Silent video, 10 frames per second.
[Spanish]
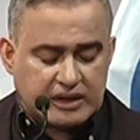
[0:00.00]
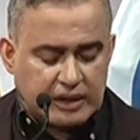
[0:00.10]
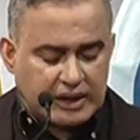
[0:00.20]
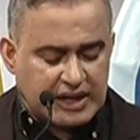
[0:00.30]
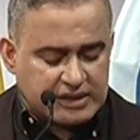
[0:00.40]

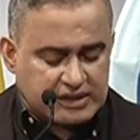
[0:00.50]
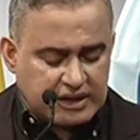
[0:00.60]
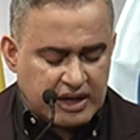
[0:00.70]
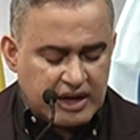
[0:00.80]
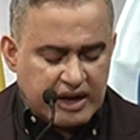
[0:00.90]
este balance,
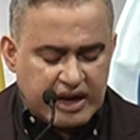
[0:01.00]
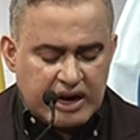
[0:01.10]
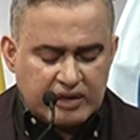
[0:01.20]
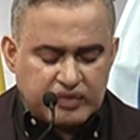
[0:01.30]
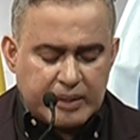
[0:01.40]

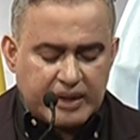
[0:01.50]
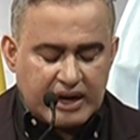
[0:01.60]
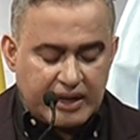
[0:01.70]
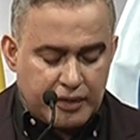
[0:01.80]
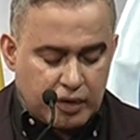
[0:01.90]
es el tema de
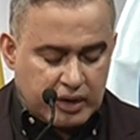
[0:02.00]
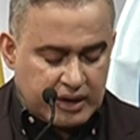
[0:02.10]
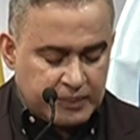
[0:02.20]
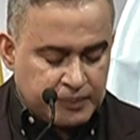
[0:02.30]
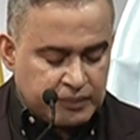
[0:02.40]
las drogas.